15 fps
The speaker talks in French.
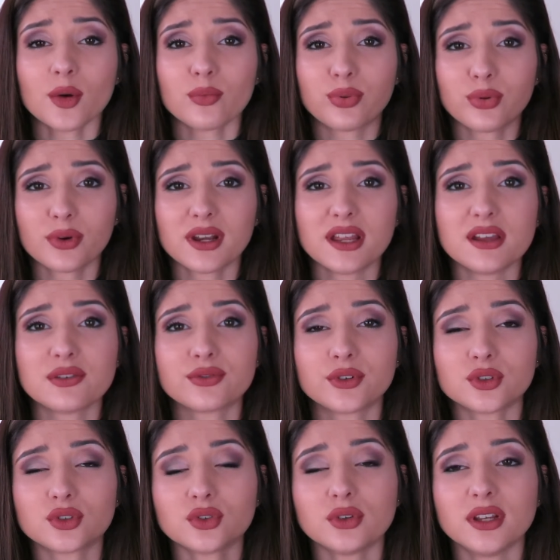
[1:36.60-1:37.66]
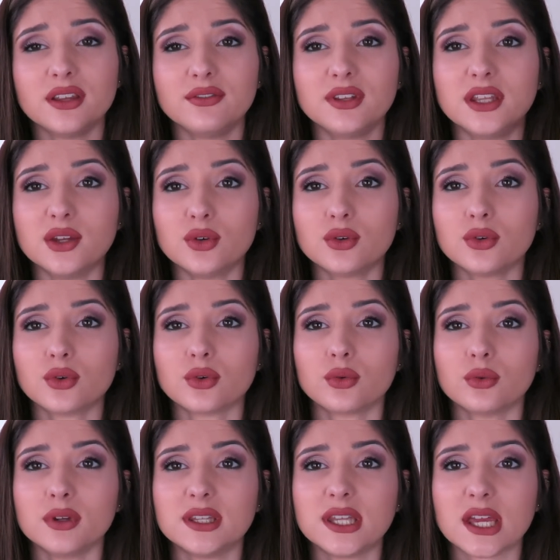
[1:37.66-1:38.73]
Pour les photos et les vidéos
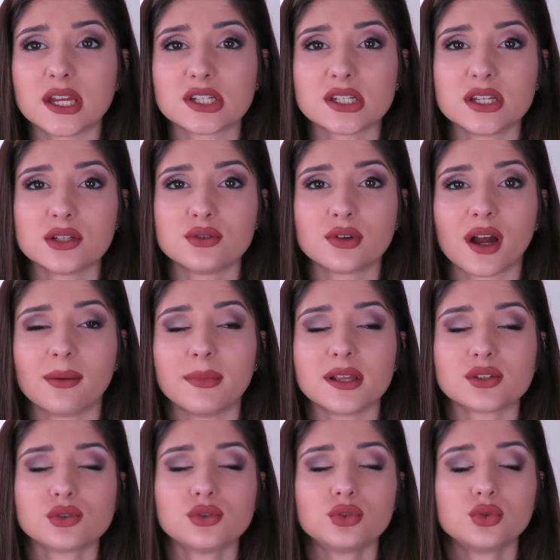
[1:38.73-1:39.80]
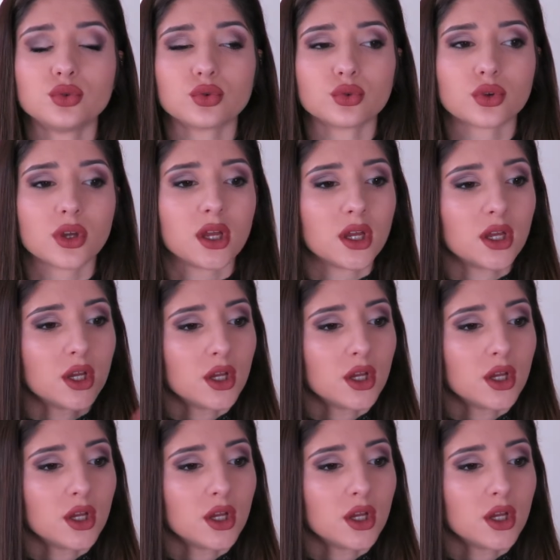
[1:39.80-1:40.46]
ont été achetées sur Amazon, donc